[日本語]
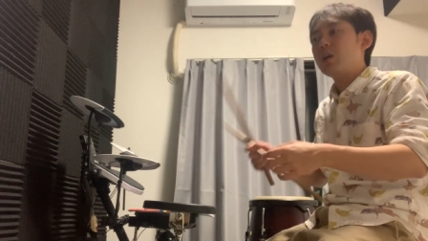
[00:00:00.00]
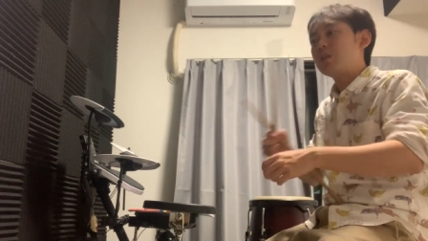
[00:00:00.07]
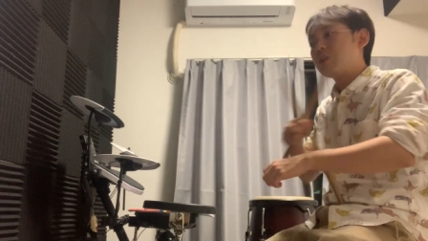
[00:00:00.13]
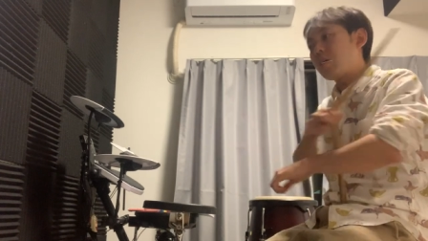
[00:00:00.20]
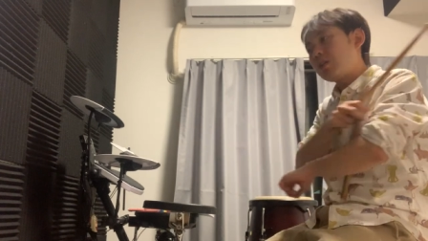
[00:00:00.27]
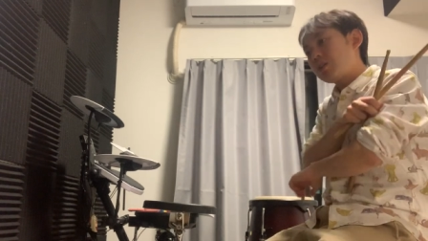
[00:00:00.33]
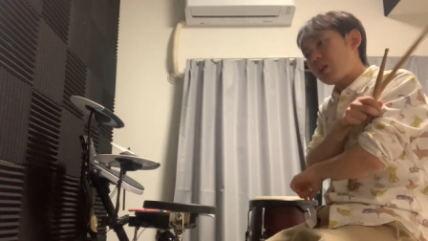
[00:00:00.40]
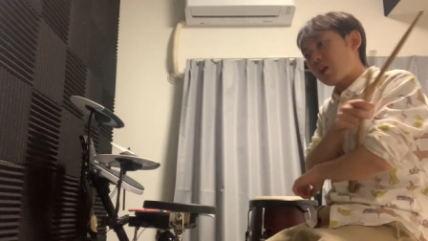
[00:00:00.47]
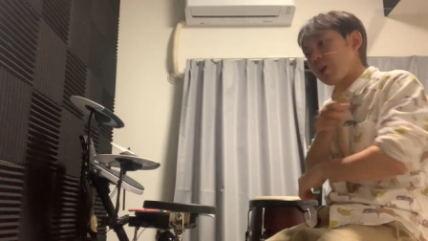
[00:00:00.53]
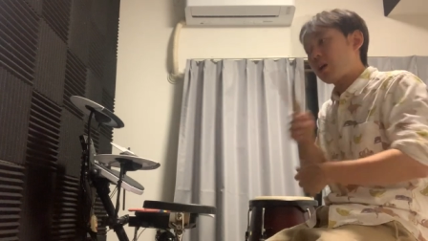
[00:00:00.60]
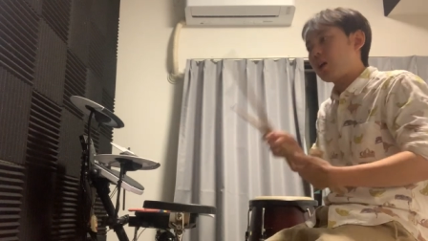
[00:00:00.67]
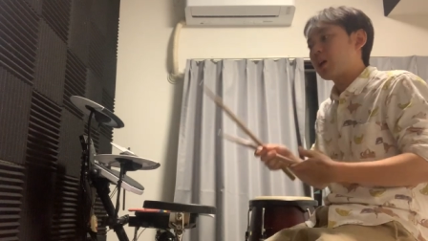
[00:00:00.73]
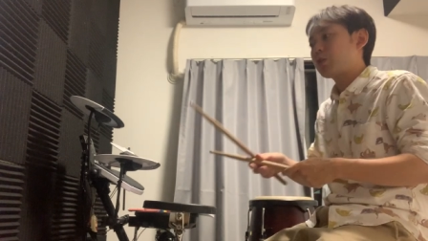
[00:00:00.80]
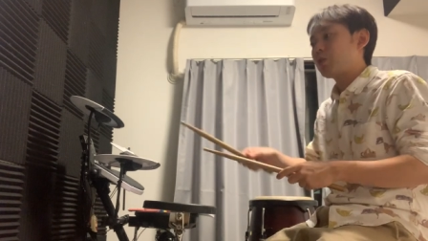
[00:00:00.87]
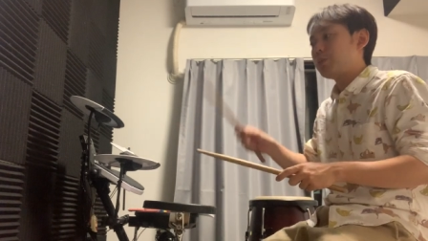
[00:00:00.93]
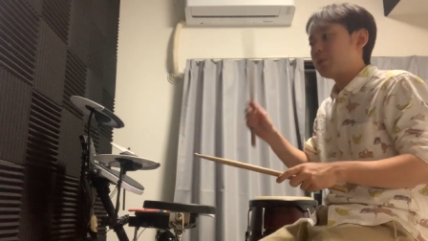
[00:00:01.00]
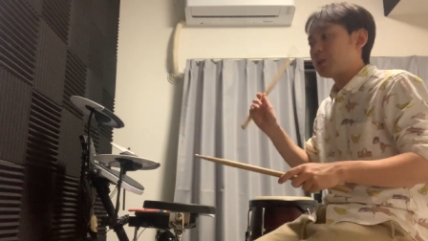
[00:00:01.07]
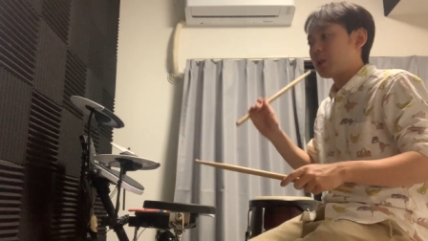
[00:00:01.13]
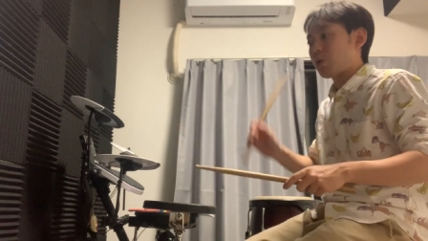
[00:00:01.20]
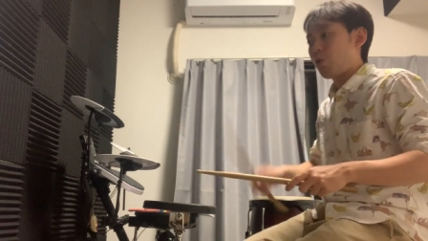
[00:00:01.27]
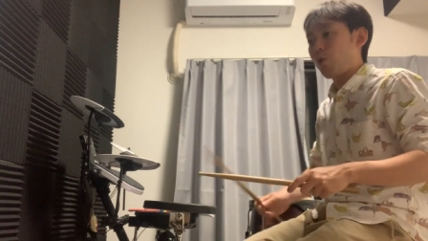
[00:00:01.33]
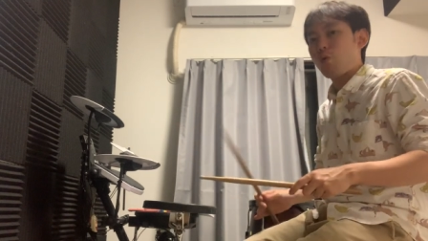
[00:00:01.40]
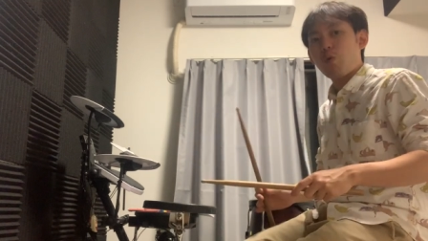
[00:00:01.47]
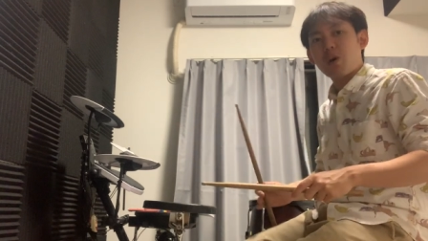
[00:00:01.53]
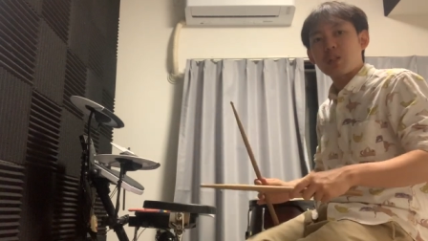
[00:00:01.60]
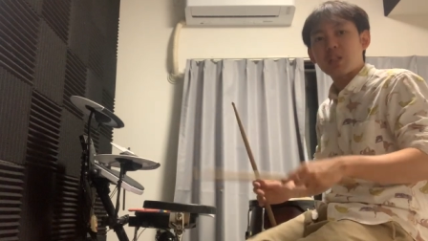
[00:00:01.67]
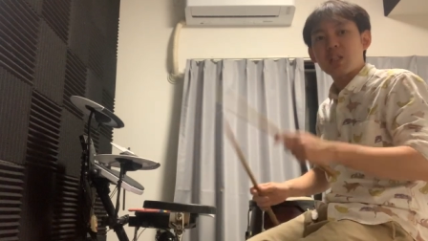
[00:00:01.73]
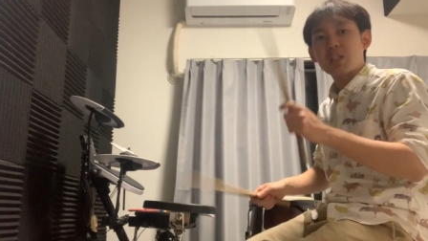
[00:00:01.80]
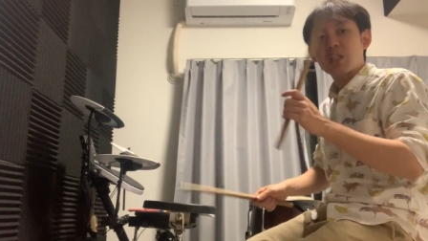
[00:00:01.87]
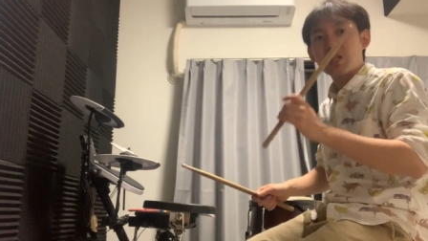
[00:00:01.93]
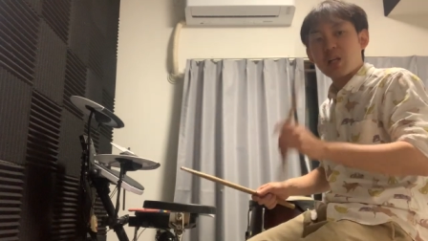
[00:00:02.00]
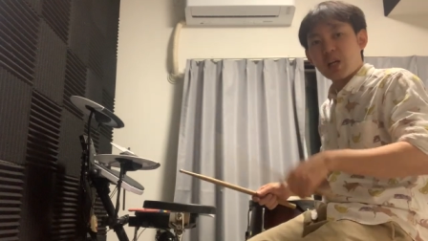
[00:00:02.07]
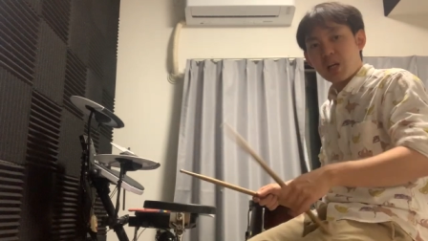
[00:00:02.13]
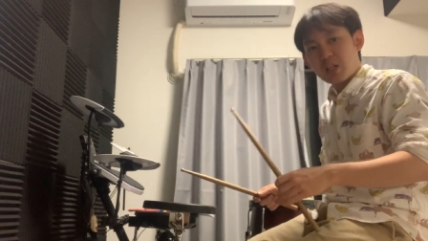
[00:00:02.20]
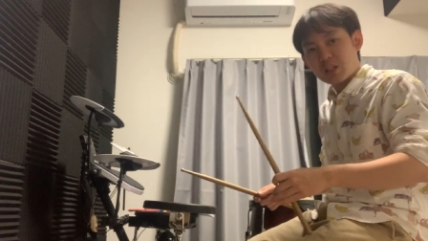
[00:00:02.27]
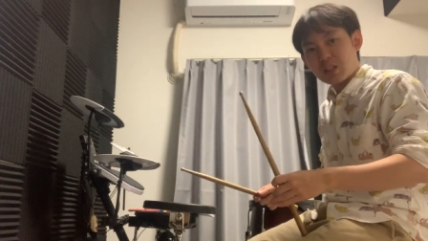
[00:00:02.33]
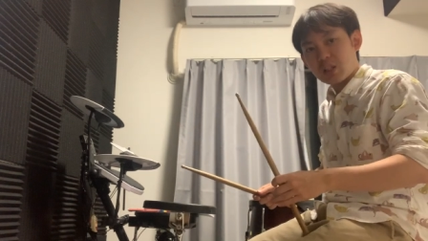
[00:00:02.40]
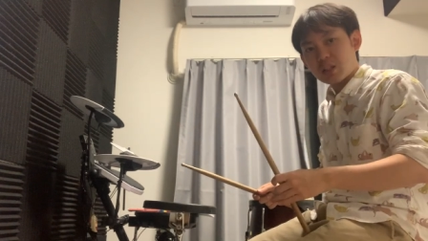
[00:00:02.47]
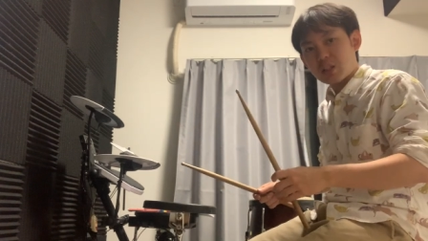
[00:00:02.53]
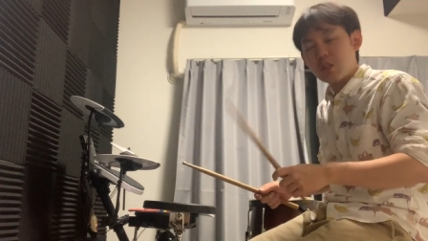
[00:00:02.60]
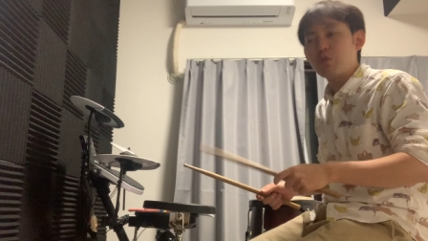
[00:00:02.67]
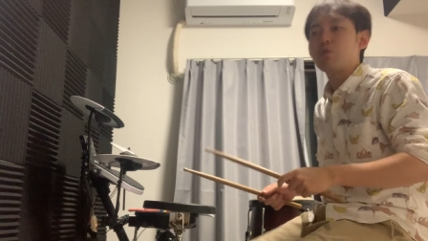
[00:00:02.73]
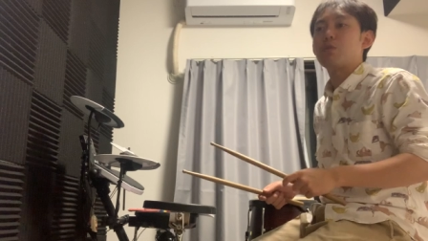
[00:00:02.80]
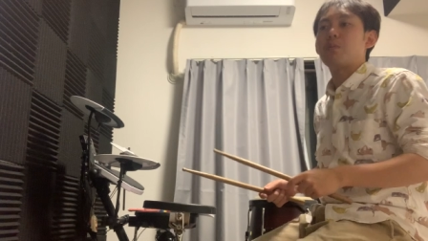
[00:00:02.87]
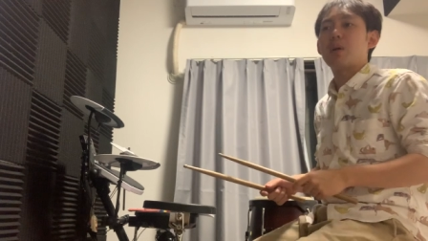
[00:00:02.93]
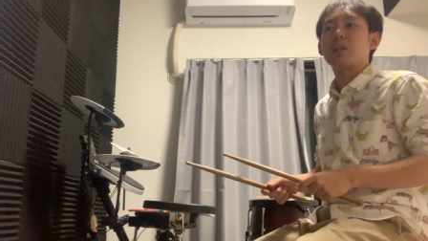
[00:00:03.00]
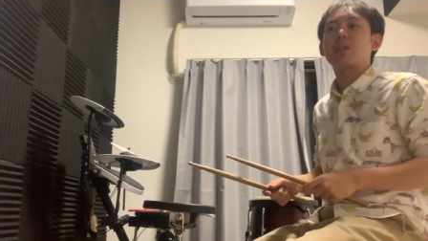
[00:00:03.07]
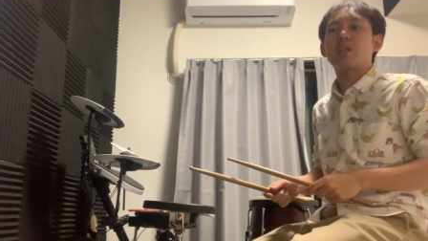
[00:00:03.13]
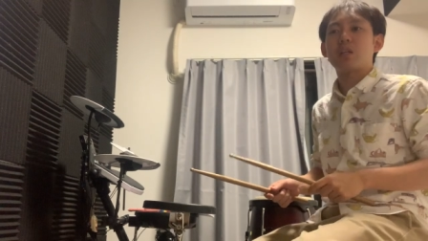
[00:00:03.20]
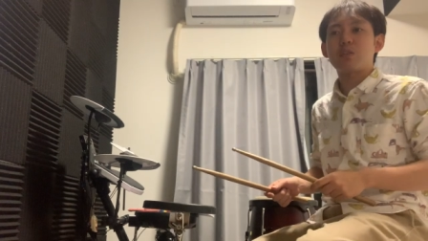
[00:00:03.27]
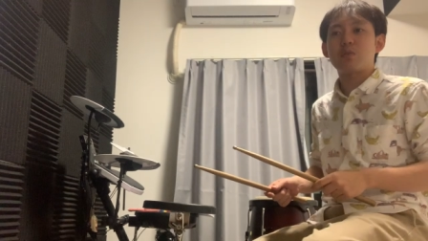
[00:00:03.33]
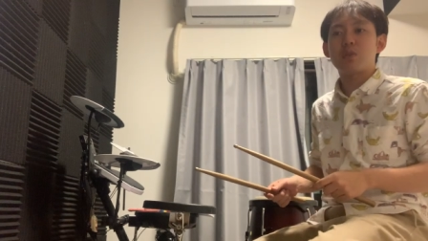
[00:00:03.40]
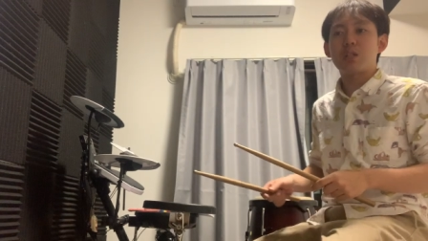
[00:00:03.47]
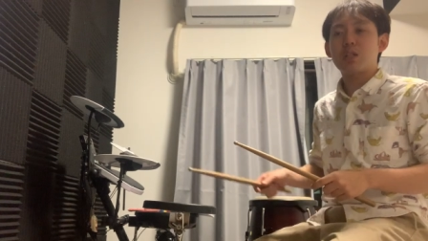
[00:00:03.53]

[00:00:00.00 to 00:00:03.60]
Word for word: なんでかなと思ったらここができてなかったっていうのもあったですね。